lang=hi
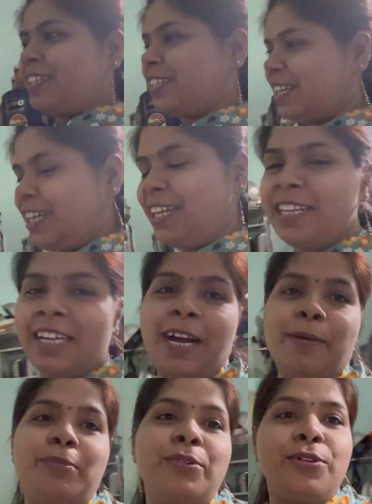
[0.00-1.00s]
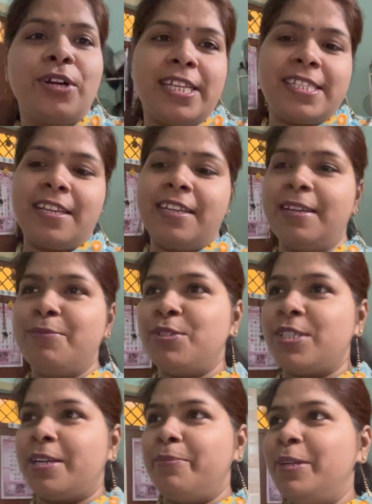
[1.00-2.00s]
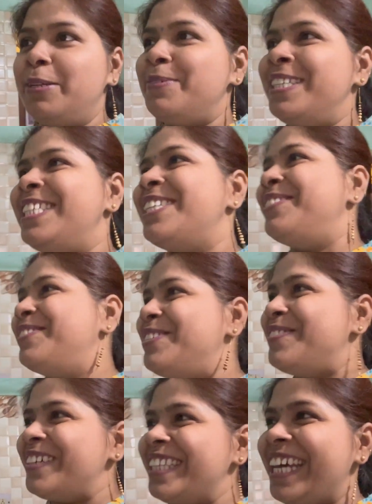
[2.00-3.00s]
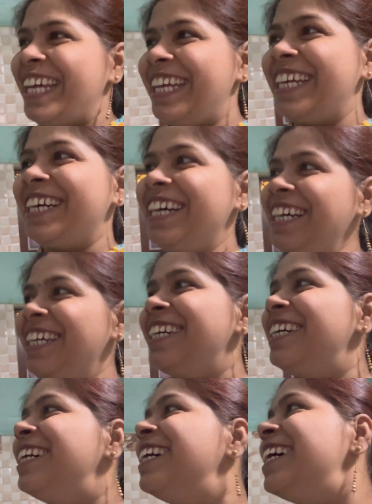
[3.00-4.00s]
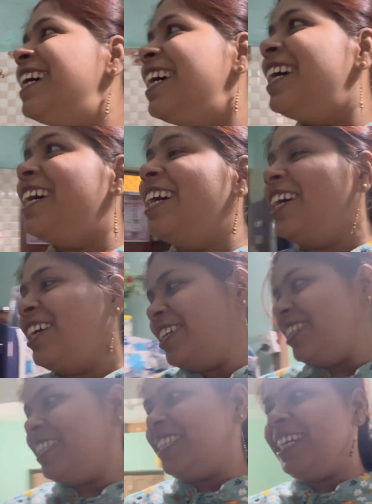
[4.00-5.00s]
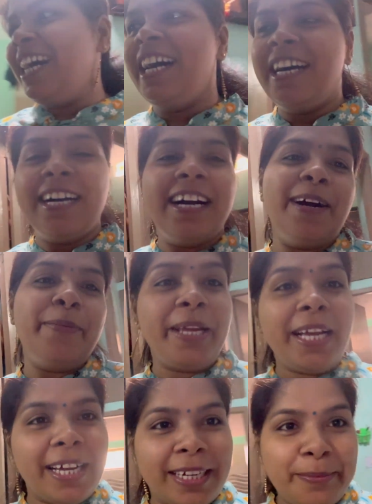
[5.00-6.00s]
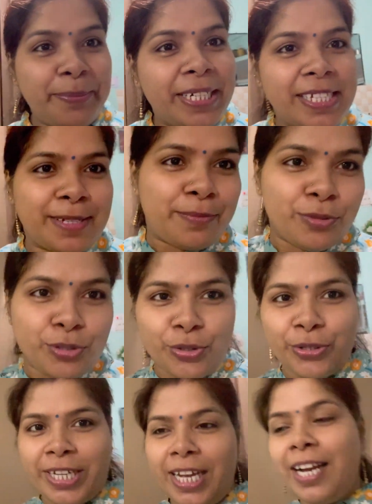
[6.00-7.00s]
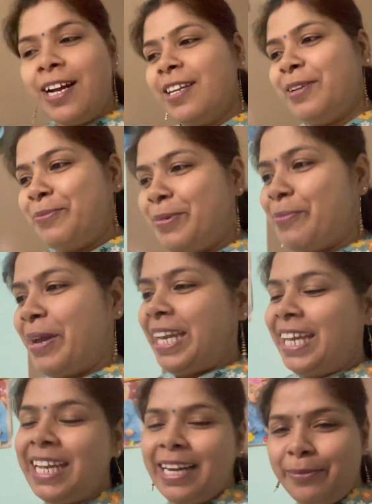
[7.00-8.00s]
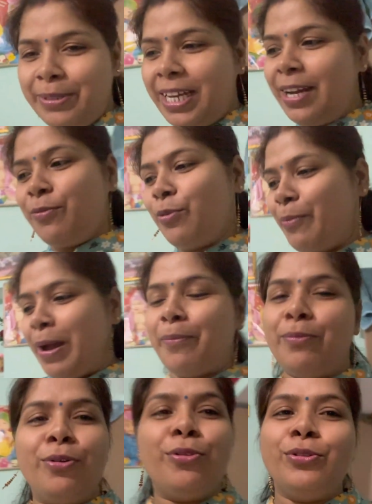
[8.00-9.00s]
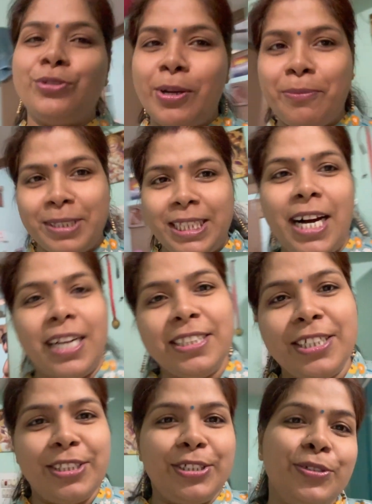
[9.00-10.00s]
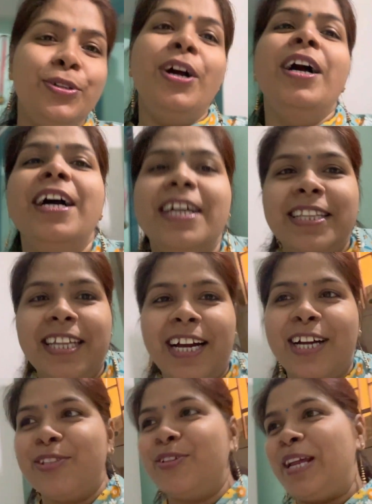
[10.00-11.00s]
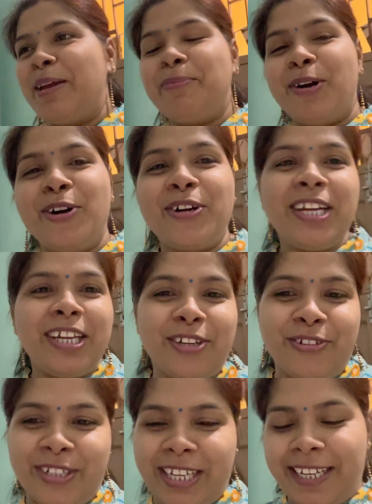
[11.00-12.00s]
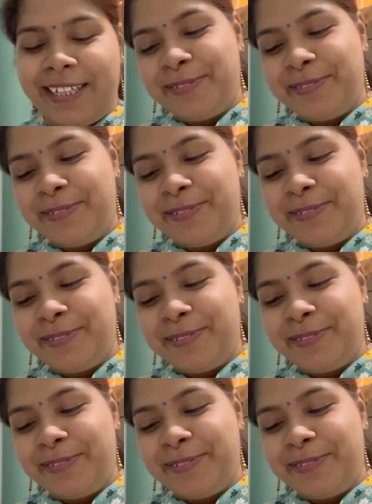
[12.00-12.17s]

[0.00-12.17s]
लग रहा है आप लोग को ऐसा लग रहा है मुझे कमेंट में ज़रूर बताइएगा और अभी खाना पीना सब कुछ हो गया खाने में मैंने क्या बनाया वो मैं आप लोग को जो है बता देती हूँ दिखा तो नहीं पाऊँगी क्योंकि